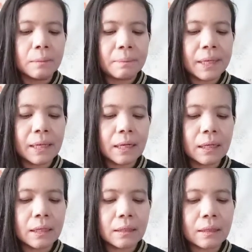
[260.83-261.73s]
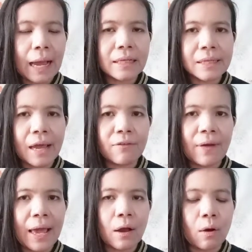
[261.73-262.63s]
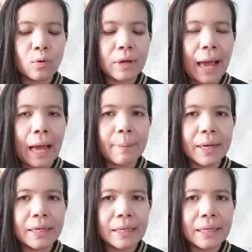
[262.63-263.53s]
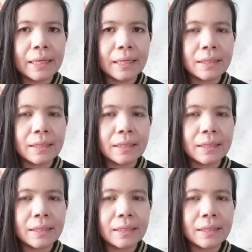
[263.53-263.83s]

เบอร์การใช้ไฟของลูกค้าเบอร์นี้